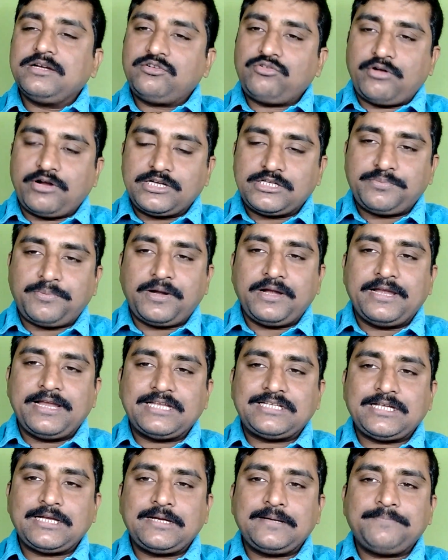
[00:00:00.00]
ট্রান্সফার
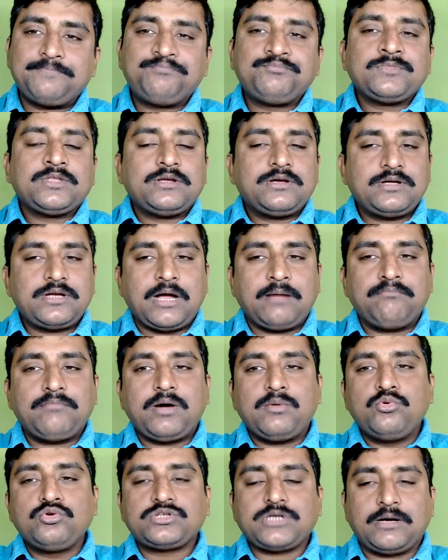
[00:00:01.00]
নিয়েছেন
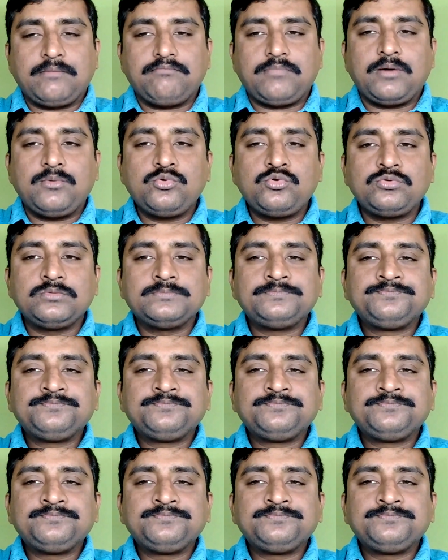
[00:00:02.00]
রামবাবু শ্যামবাবু